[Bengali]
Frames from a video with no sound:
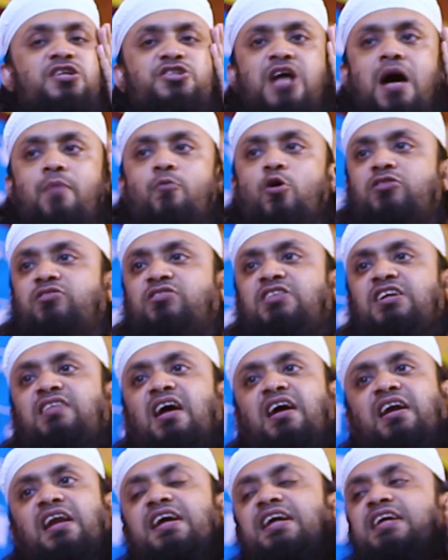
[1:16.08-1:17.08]
সামর্থ্যে
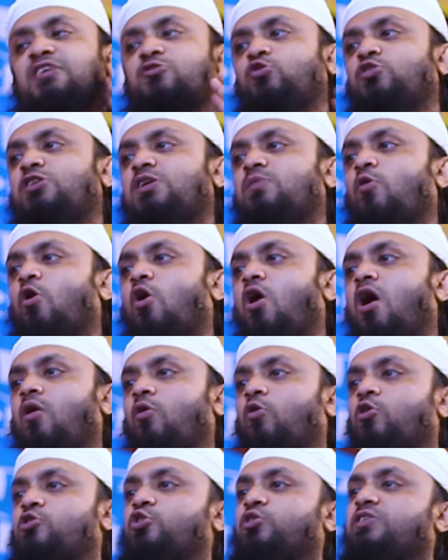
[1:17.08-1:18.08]
থাকলে কিছু দিব
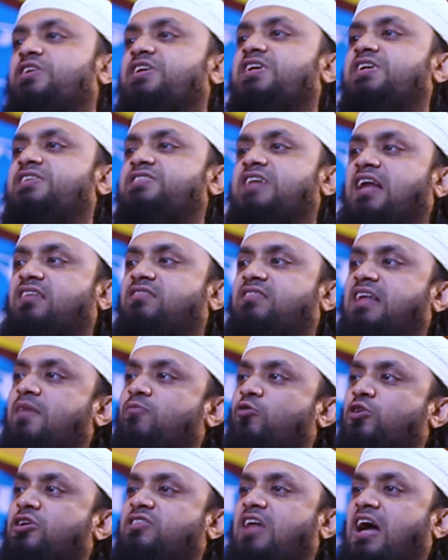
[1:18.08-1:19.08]
ও যদি
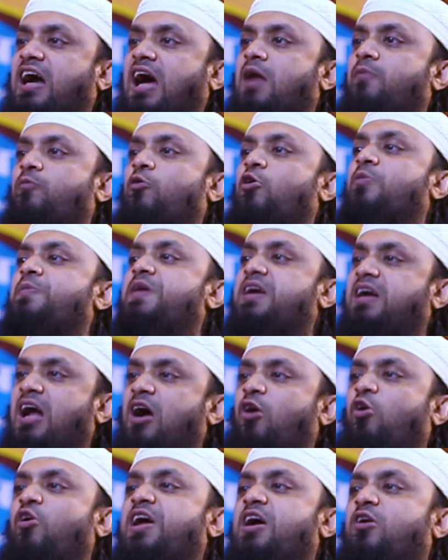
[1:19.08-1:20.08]
সাধ্যের মধ্যে থাকার পরে
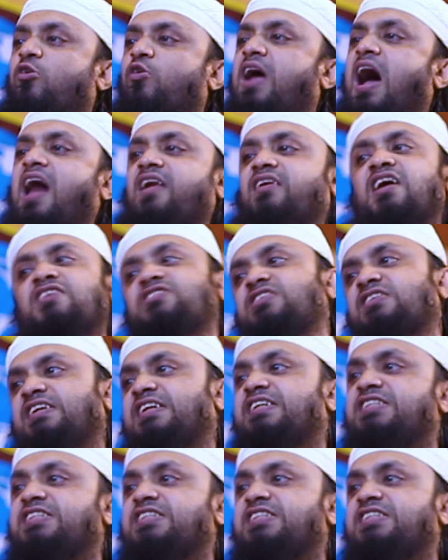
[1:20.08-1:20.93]
ভিক্ষা করে করে আল্লাহর সাথে